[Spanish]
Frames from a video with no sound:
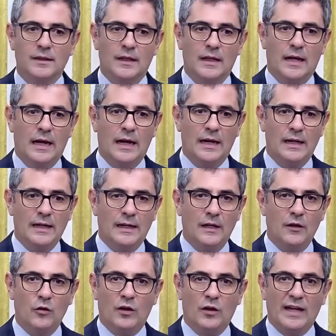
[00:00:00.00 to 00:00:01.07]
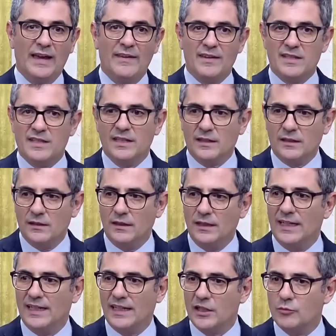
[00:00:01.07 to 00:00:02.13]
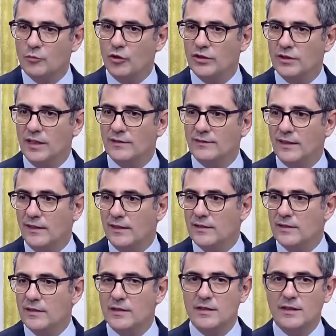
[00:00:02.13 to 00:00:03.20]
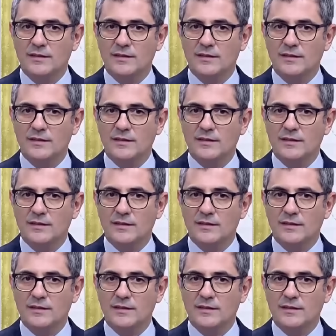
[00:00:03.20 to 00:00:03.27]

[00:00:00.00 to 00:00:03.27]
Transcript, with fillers: a lo que ha de ser la respuesta a esta crisis.